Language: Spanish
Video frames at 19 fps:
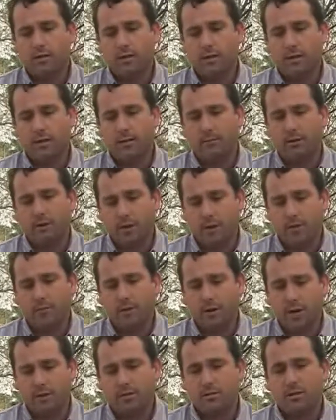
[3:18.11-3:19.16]
digamos,
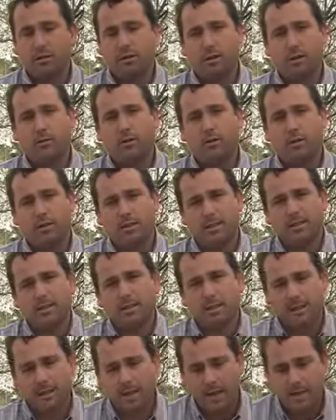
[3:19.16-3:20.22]
tenemos casos de tambos que se han
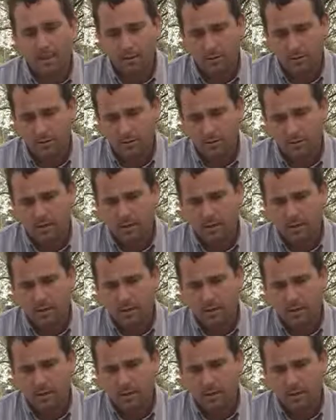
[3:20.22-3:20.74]
cerrado